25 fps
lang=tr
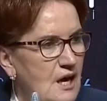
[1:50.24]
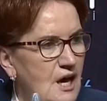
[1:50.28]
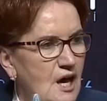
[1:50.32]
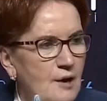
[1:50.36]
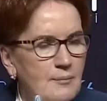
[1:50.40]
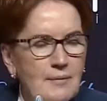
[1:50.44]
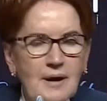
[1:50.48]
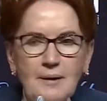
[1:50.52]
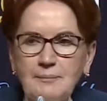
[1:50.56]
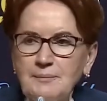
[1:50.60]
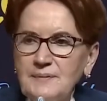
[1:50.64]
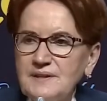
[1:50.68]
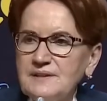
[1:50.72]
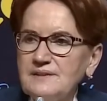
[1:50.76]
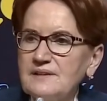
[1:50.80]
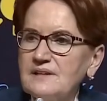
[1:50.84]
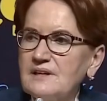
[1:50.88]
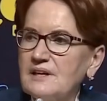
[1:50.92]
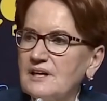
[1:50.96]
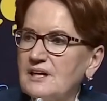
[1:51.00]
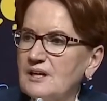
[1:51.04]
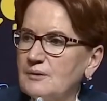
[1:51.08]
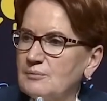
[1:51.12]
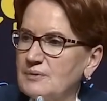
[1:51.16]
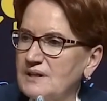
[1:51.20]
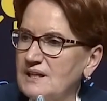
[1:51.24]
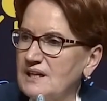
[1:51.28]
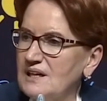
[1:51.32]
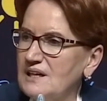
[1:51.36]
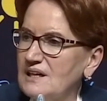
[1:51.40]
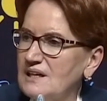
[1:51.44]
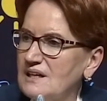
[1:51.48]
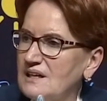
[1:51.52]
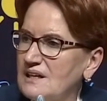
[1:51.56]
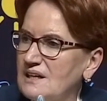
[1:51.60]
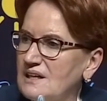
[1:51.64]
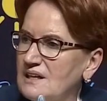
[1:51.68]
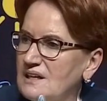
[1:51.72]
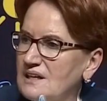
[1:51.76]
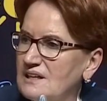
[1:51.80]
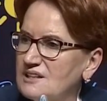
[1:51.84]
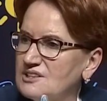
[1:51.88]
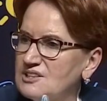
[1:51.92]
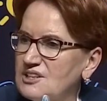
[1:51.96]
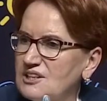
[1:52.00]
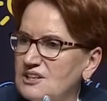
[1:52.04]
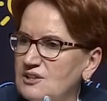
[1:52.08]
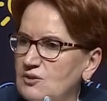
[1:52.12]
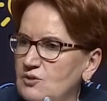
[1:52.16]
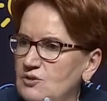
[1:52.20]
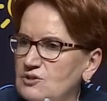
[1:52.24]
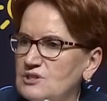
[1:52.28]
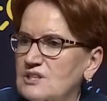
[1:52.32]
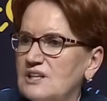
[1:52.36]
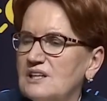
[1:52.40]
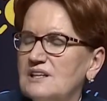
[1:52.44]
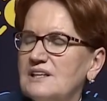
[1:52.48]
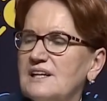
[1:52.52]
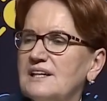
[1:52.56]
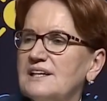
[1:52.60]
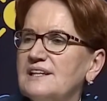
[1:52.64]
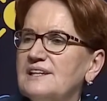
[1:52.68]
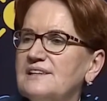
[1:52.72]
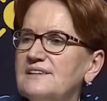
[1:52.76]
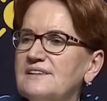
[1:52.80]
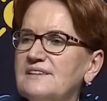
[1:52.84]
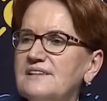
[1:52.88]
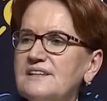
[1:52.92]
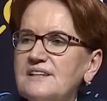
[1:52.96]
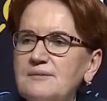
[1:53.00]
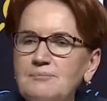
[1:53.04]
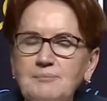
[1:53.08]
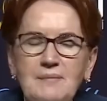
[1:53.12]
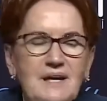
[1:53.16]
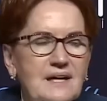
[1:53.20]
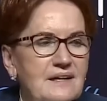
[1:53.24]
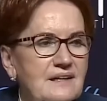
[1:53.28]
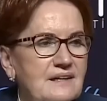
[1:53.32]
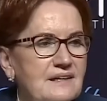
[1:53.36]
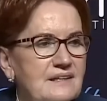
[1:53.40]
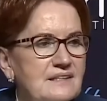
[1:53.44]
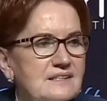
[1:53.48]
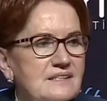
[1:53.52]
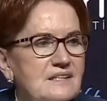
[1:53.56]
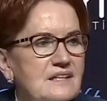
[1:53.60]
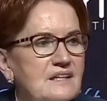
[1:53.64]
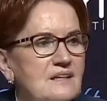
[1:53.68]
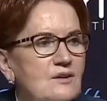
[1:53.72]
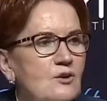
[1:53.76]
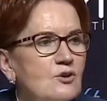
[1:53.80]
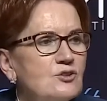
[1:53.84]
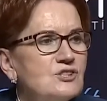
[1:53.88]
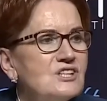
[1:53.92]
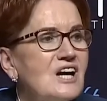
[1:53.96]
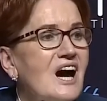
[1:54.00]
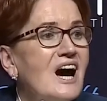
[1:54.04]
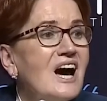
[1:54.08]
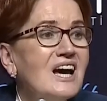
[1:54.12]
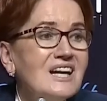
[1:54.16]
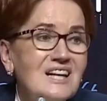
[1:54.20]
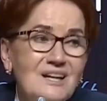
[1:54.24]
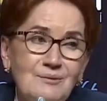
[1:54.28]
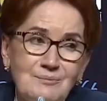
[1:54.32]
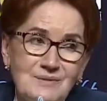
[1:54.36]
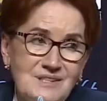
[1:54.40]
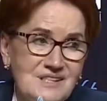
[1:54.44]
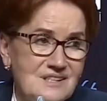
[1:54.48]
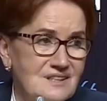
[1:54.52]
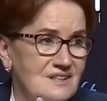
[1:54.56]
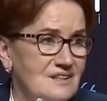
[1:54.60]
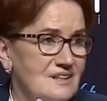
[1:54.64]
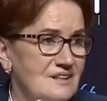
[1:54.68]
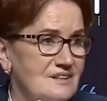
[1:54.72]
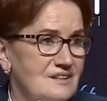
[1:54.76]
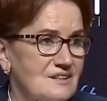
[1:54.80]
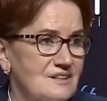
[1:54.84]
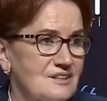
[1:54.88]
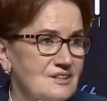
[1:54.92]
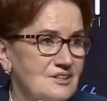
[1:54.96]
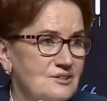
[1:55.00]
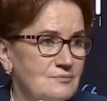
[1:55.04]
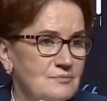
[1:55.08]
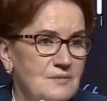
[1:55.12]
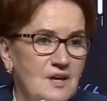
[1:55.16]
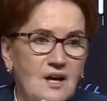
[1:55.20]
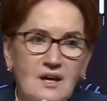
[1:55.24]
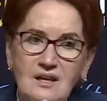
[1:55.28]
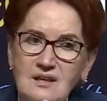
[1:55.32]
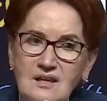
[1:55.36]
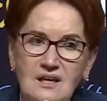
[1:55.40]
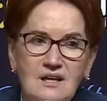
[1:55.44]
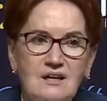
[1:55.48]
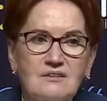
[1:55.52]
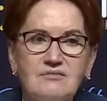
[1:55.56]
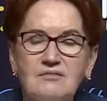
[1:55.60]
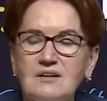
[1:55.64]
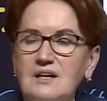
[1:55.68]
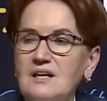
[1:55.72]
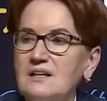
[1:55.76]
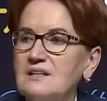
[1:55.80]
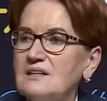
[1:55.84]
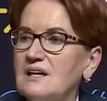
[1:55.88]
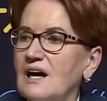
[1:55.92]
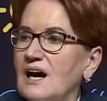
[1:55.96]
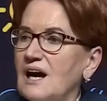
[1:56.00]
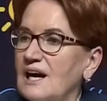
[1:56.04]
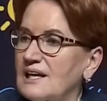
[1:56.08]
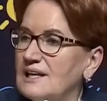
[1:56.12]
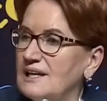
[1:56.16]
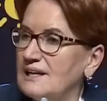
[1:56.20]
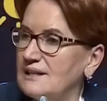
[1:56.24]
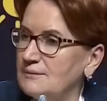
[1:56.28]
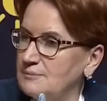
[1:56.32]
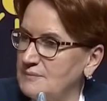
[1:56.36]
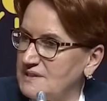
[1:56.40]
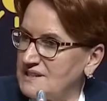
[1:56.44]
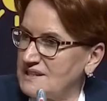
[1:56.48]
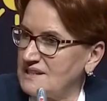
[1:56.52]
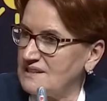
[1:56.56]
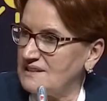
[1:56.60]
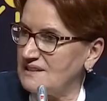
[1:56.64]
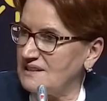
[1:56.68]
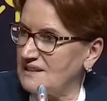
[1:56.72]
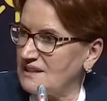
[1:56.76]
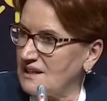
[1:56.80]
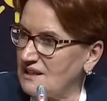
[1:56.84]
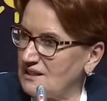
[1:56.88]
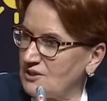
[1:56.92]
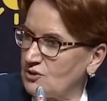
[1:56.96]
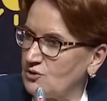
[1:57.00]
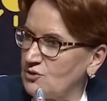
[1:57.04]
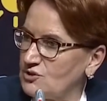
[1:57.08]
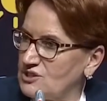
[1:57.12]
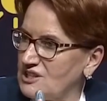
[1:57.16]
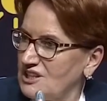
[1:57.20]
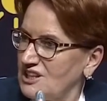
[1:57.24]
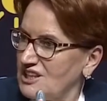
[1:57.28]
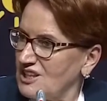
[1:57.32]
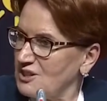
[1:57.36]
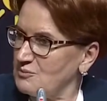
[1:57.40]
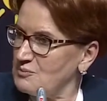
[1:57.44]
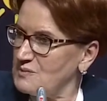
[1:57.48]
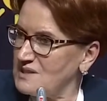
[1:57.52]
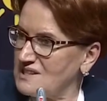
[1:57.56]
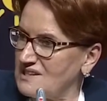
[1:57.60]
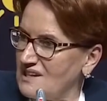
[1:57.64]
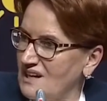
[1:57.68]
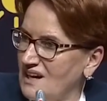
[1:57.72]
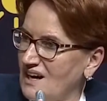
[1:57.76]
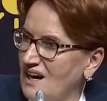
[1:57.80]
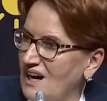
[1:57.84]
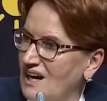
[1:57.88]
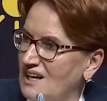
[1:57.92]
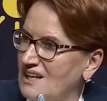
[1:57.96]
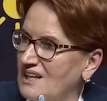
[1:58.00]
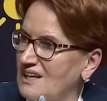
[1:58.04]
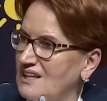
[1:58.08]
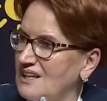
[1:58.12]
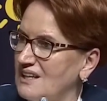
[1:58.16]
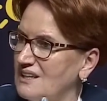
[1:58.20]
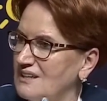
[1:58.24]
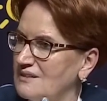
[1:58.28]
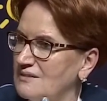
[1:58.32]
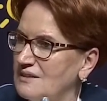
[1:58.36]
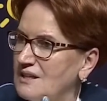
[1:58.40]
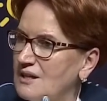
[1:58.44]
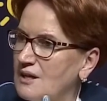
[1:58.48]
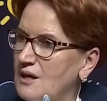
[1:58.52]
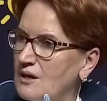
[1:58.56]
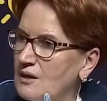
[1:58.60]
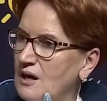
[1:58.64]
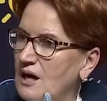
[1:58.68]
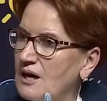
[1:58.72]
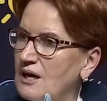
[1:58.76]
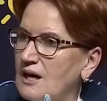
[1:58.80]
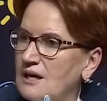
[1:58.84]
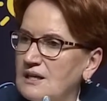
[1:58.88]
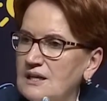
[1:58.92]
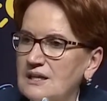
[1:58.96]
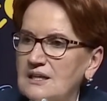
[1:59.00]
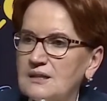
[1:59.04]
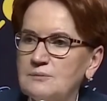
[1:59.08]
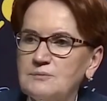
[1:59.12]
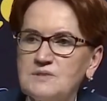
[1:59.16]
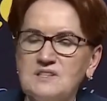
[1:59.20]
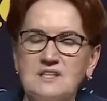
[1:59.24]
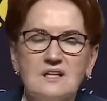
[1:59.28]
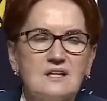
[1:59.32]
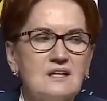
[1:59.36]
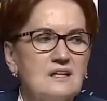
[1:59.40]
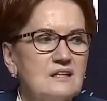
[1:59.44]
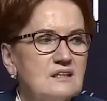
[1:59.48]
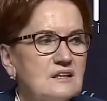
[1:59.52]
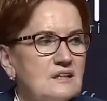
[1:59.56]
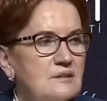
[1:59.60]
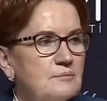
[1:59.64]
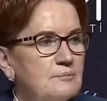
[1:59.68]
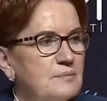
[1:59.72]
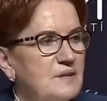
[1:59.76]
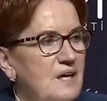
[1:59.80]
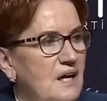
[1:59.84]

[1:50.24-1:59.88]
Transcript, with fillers: Hemen bindik arabaya. İşte Kocaeli'ne gittik merkeze. Önce ailemizi aradık şimdi. Allah var. Ailemizin karı koca ikimiz de ailelerin ailelerimizi aradık.